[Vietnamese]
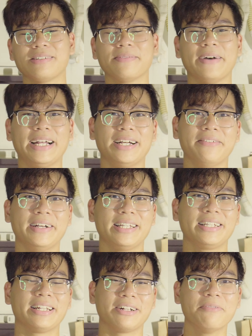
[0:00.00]
các bạn, quy
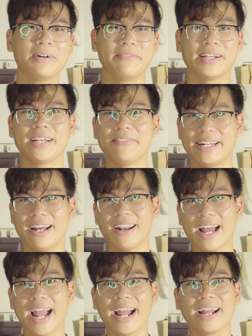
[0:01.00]
trình của mình về cái việc đó
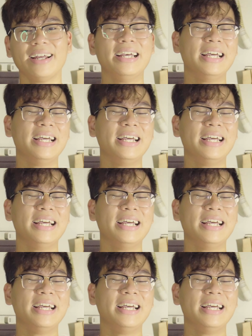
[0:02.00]
đó ha.